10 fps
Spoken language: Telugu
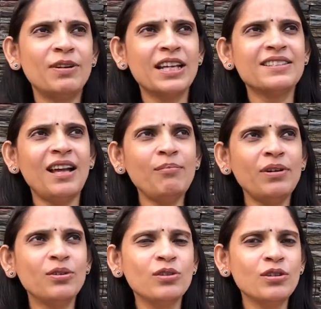ఫర్
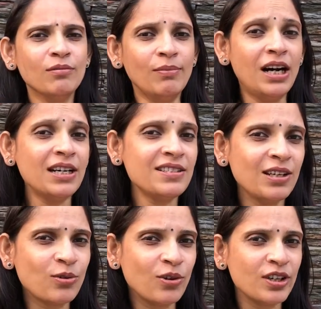ఎగ్జాంపుల్ మార్స్
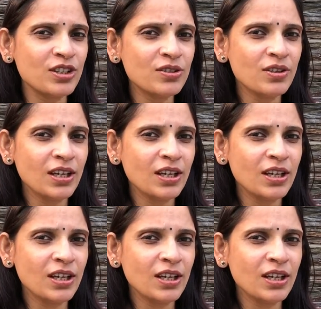అనుకోండి